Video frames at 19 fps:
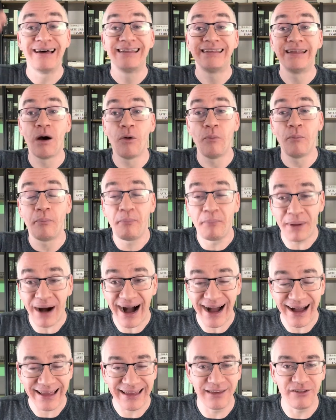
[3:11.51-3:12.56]
não
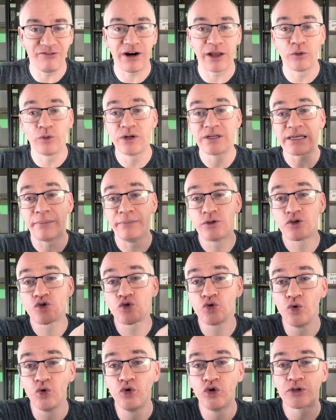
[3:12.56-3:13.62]
pague valores
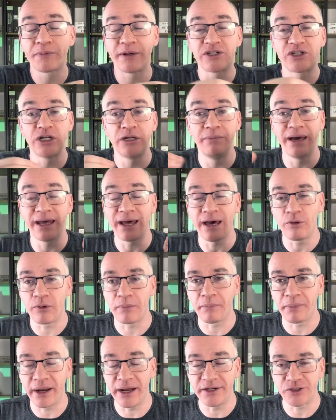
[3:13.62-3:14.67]
absurdos para te liberar um
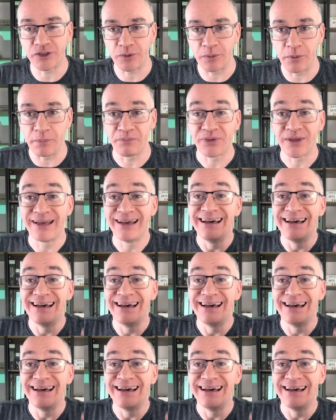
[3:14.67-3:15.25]
empréstimo.